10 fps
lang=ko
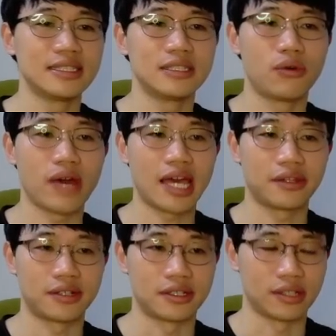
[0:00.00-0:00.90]

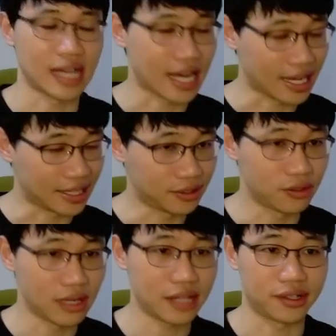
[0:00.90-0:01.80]
rather I'd
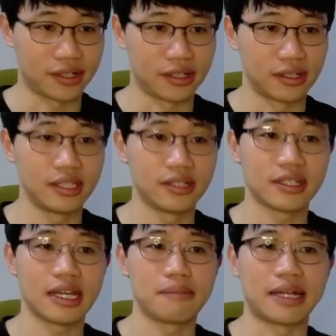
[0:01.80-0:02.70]
rather
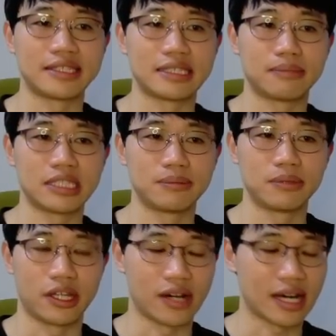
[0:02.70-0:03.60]
이렇게 말씀하시면
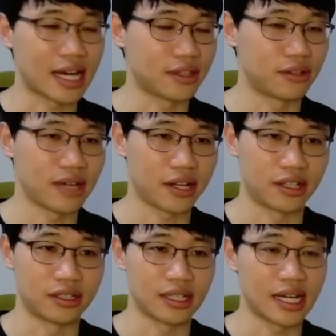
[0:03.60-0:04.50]
돼요 I'd rather
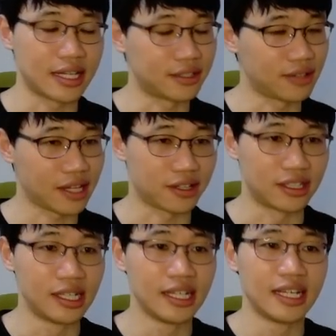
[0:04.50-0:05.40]
I'd rather
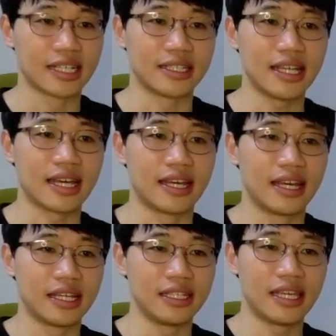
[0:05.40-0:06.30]
근데
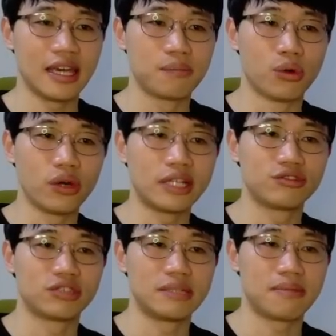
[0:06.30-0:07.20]
이게 뭐의
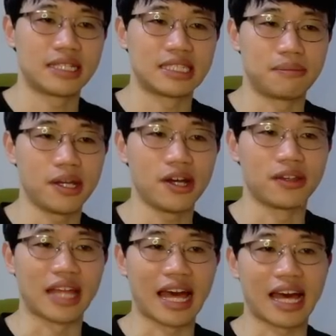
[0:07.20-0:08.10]

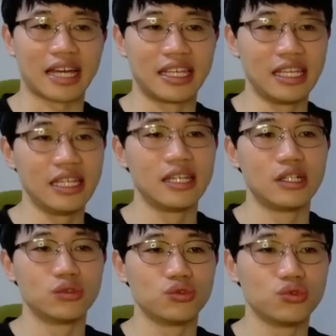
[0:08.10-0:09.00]
줄임말이냐면 I
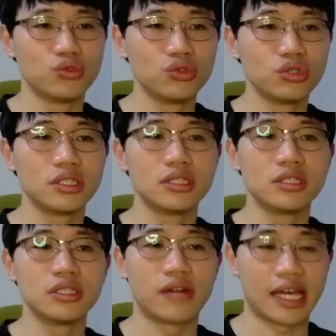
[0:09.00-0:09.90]
would
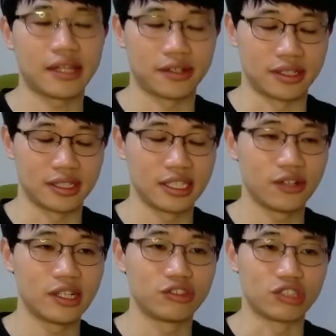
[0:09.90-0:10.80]
rather
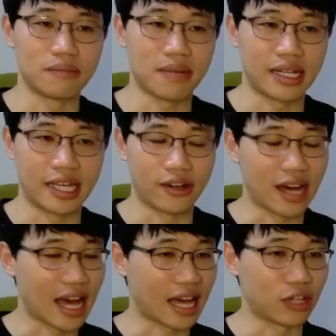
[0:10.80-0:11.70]
이거의 줄임말이에요
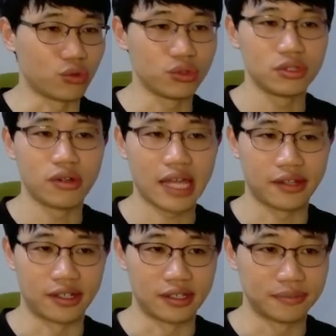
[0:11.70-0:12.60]
I would rather